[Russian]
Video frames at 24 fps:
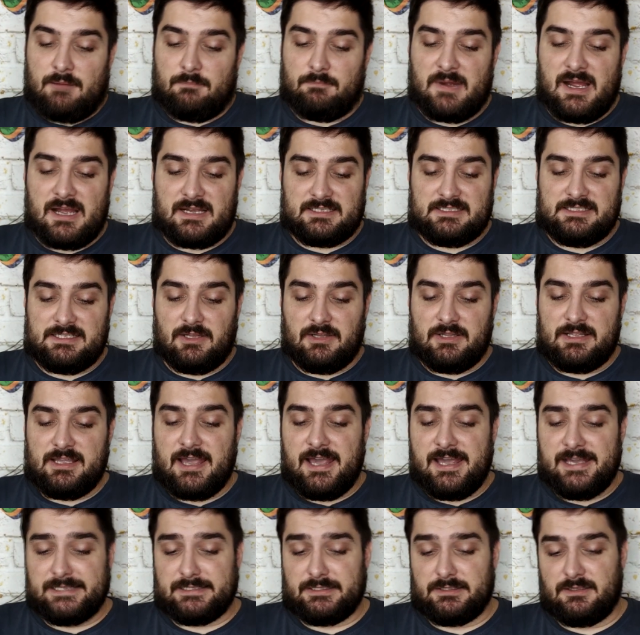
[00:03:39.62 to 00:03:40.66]
Марсел
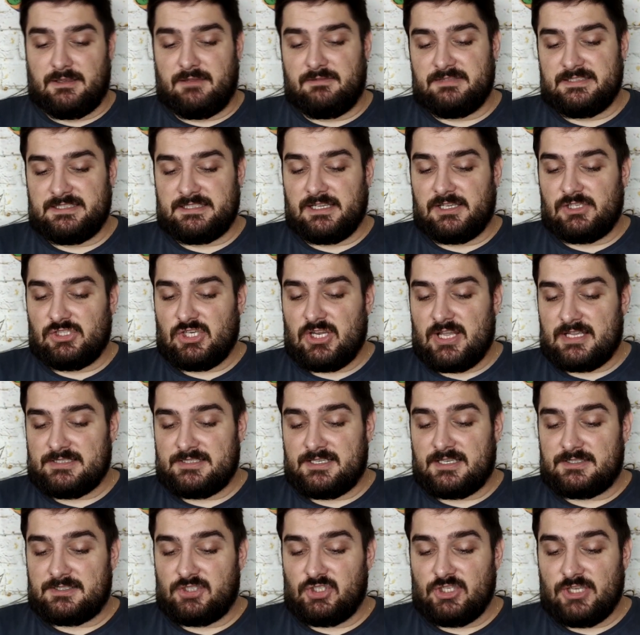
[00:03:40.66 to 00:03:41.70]
Кэррен.
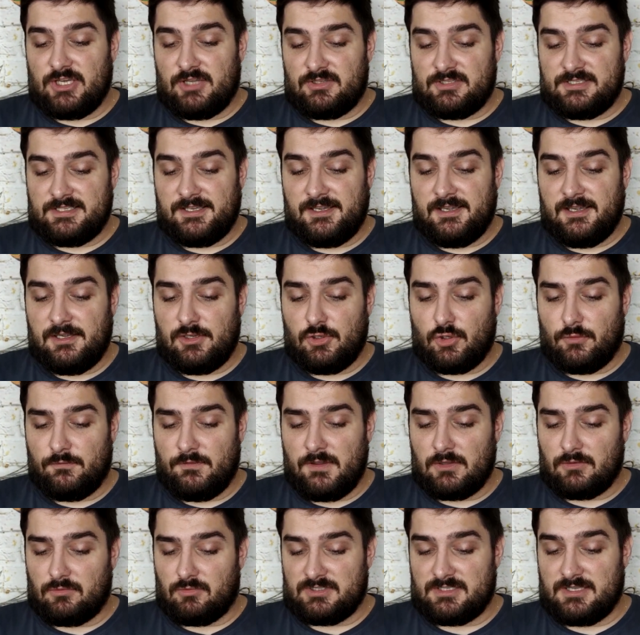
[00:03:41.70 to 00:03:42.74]
Встречаться с Челси и
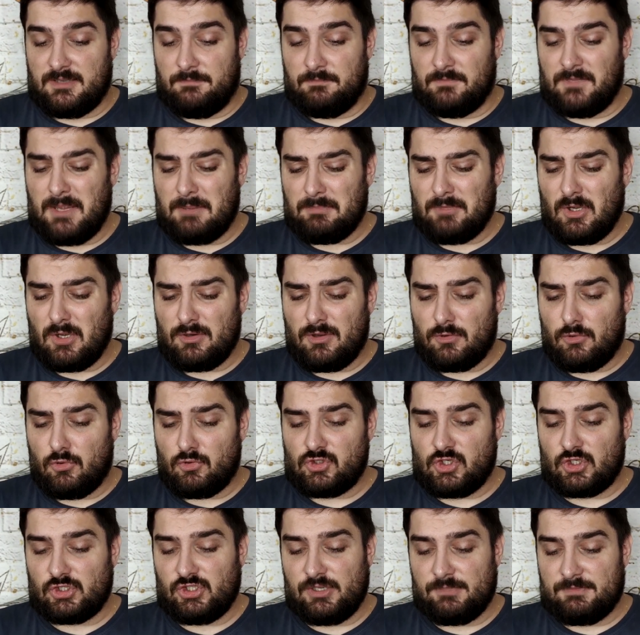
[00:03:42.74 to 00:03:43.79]
Ювентусом намного
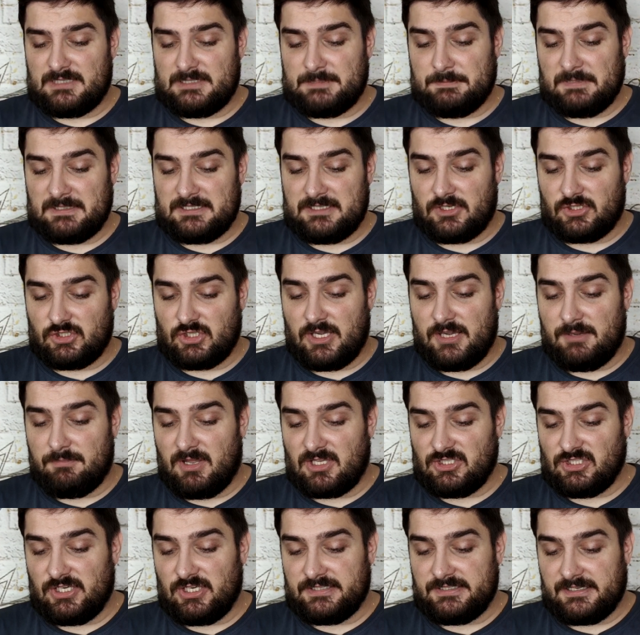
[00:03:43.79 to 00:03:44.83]
лучше, чем с ПСЖ и
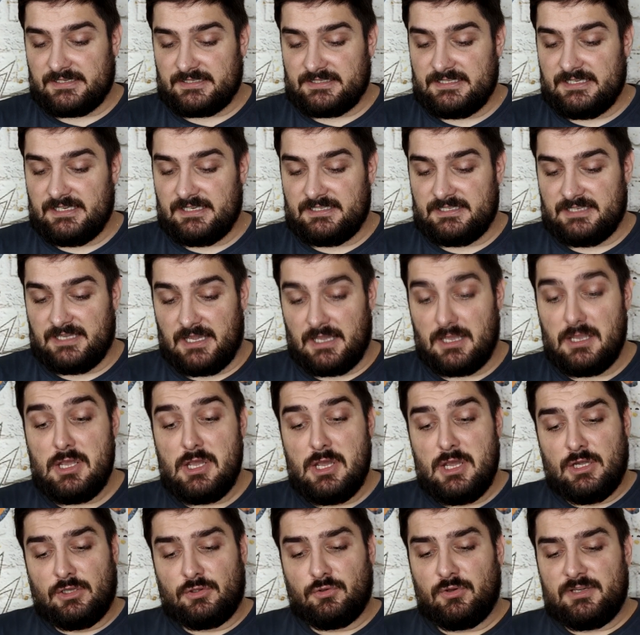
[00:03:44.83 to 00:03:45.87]
Манчестер Сити.
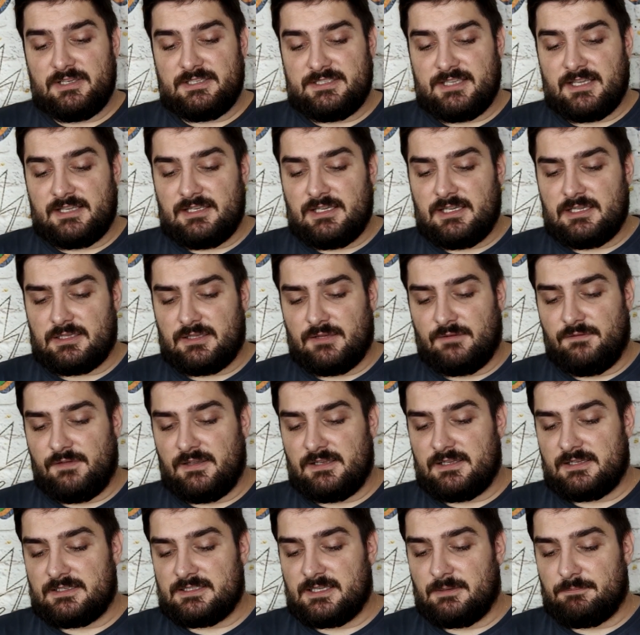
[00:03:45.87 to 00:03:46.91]
Ну и Зенит
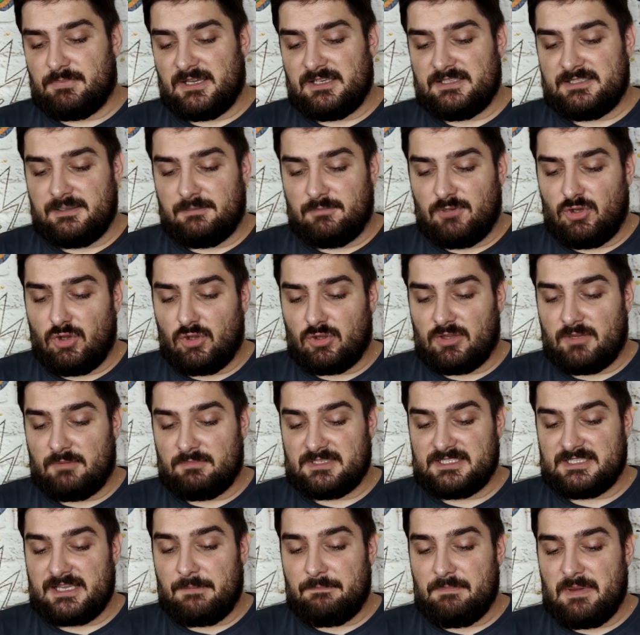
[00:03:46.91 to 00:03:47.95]
видится приземленным
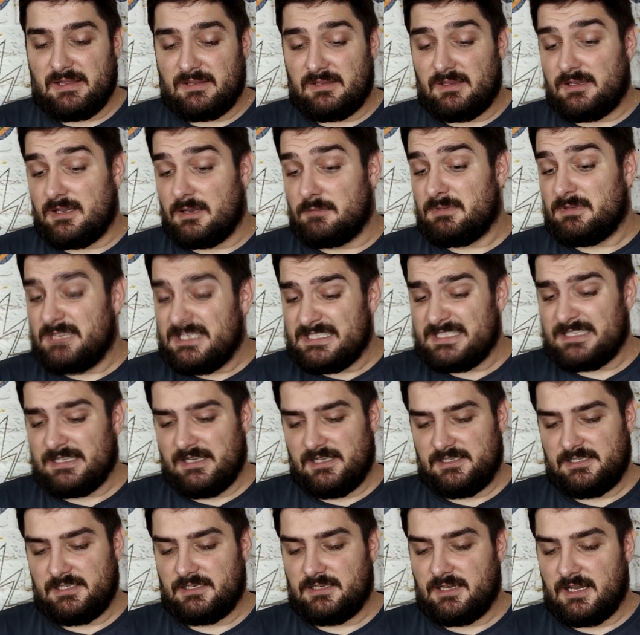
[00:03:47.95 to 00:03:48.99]
соперником из
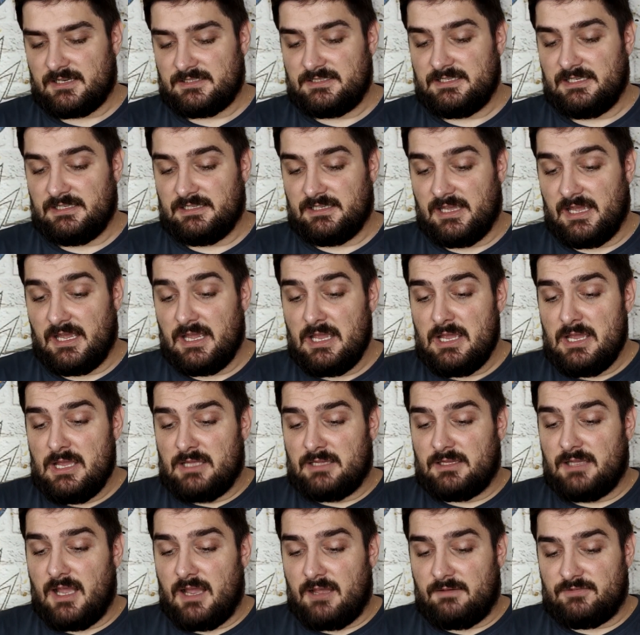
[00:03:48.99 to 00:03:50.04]
третьей корзины.
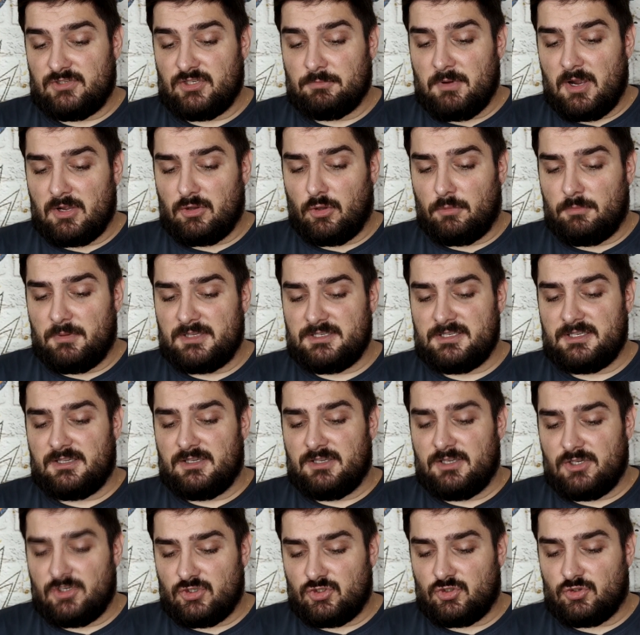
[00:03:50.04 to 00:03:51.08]
Да, все могло быть
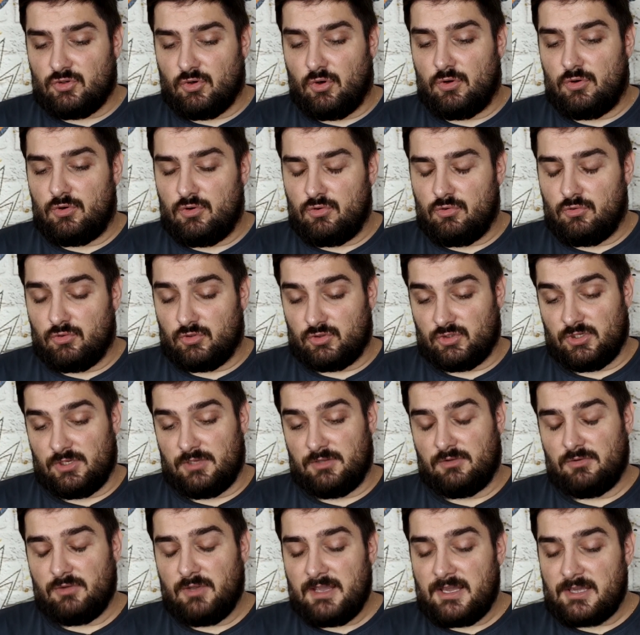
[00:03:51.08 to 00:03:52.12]
еще
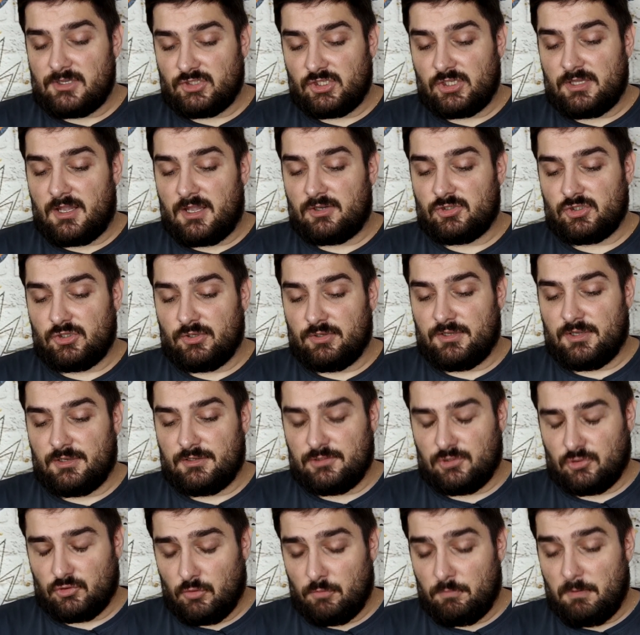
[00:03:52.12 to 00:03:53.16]
хуже, но я считаю, что эта
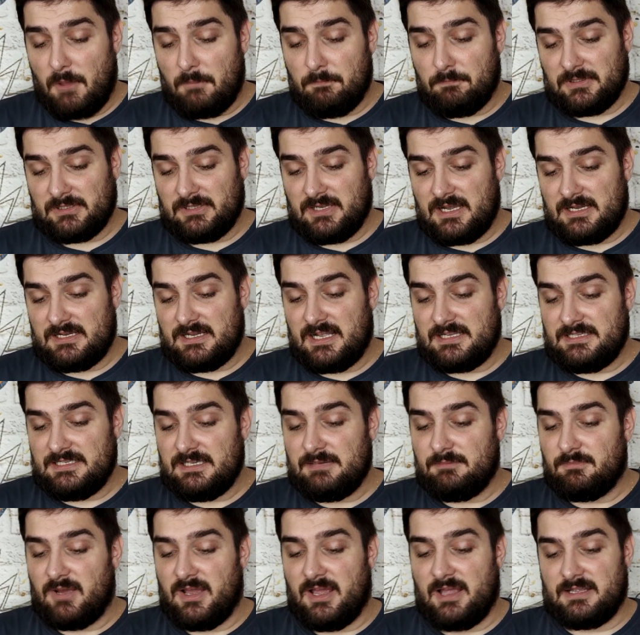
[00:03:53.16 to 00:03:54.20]
группа
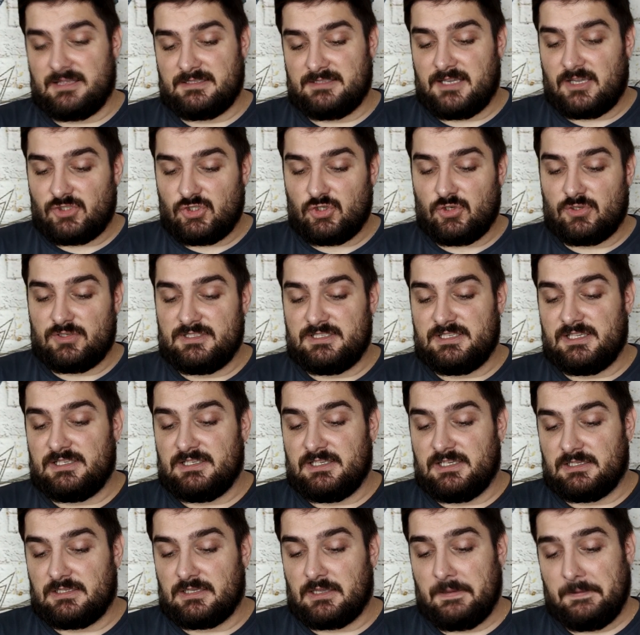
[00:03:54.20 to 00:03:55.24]
проходимая за счет
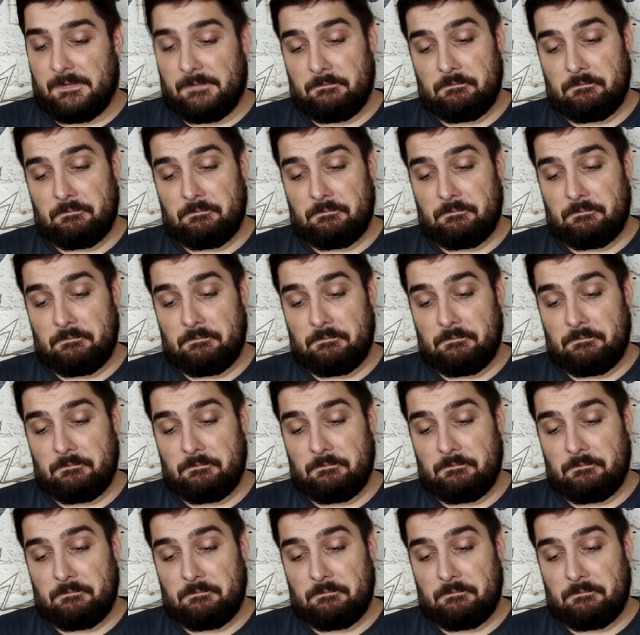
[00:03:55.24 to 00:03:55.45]
Зенита